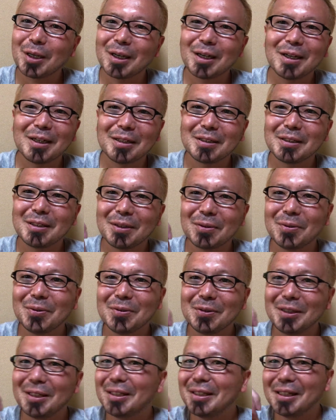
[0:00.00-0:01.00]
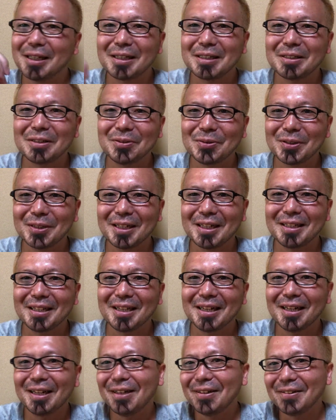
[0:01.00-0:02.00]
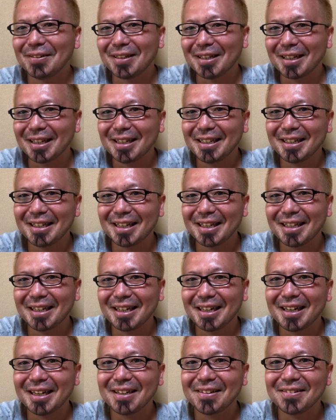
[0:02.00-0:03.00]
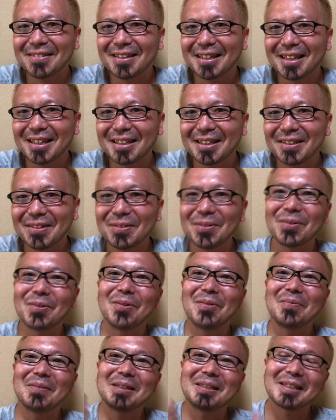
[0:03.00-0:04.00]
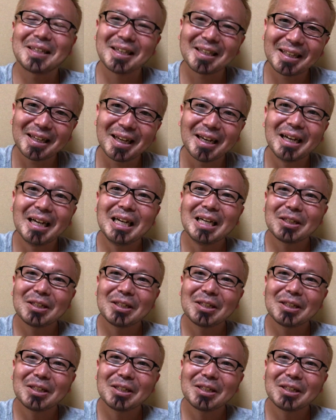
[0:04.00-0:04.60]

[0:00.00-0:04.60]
え感じてこうしてったら上機嫌になれるんだないい機嫌でいられるんだなっていうのをこう見つけて